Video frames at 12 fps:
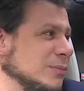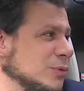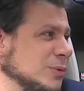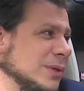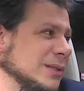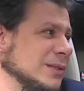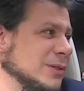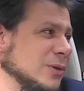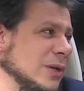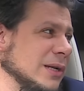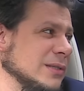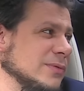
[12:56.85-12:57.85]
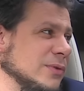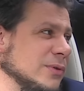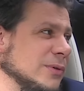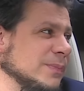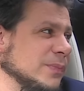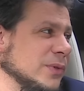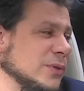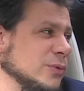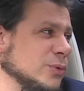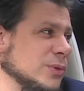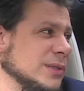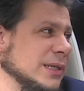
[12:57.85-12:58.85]
na przykład kolarstwo y,
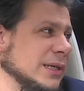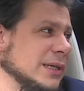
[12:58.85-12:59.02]
górskie